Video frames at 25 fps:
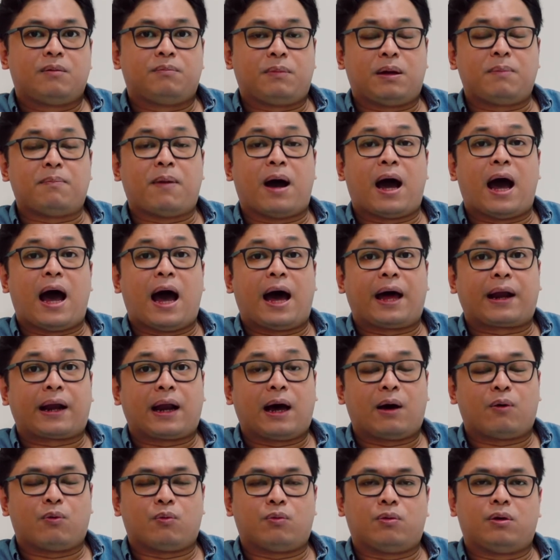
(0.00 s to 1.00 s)
May mga
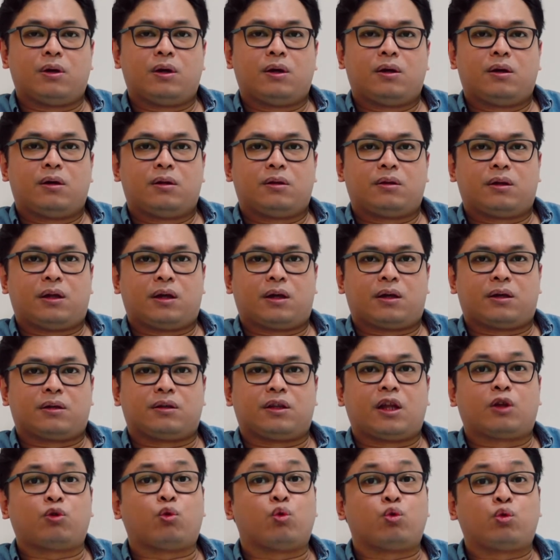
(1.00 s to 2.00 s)
araw na
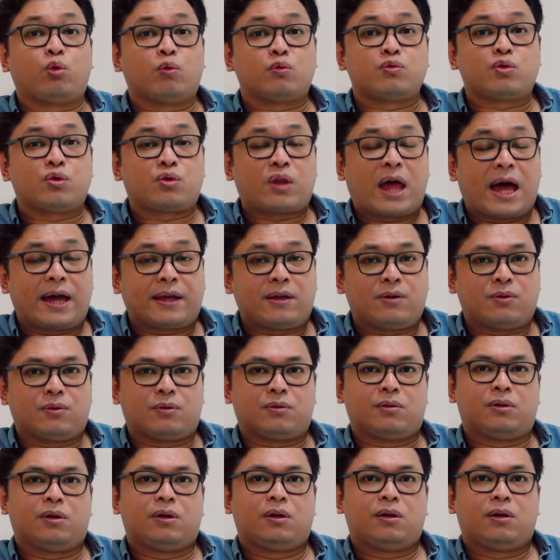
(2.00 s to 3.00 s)
natutukso
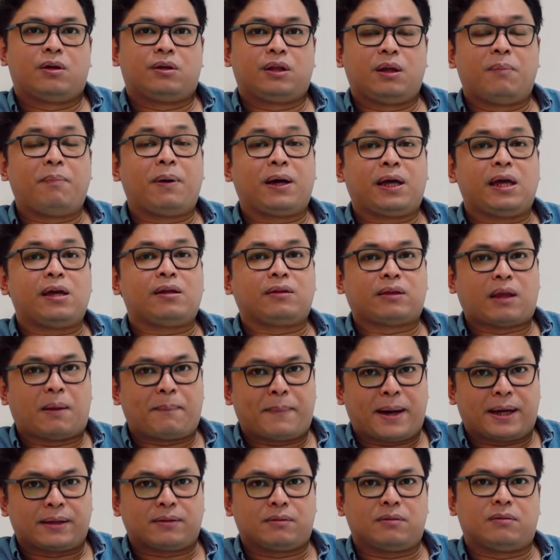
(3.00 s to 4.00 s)
tayo na maging
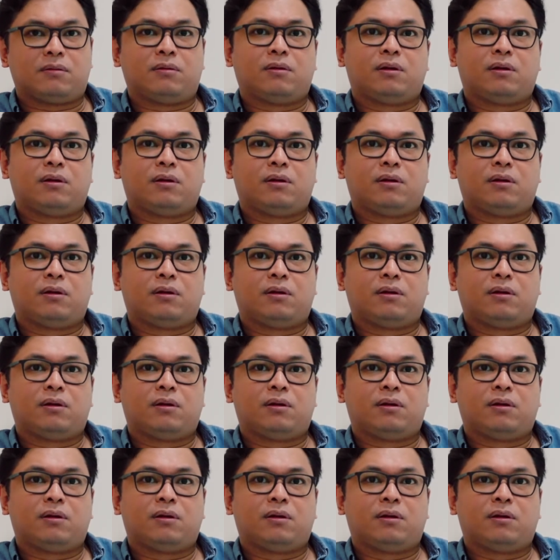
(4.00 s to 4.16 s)
tamad.